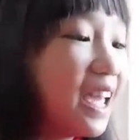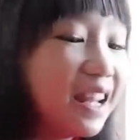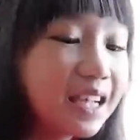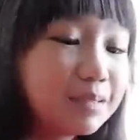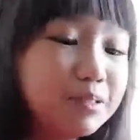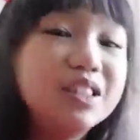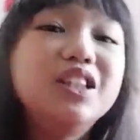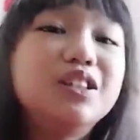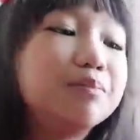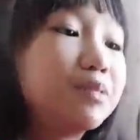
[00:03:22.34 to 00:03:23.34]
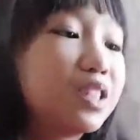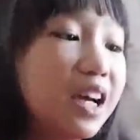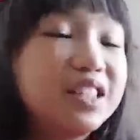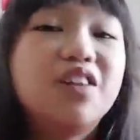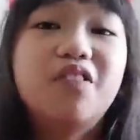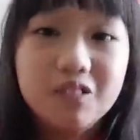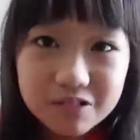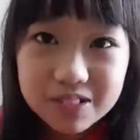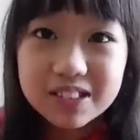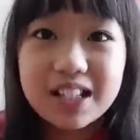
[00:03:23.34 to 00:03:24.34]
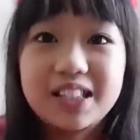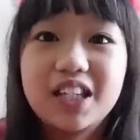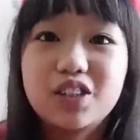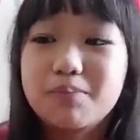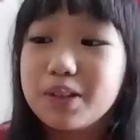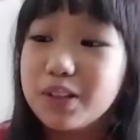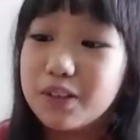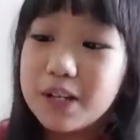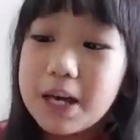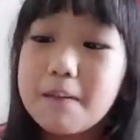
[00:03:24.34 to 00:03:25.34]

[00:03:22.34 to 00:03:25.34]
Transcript: and next po, dito po tayo sa phone. Kasi ito po yung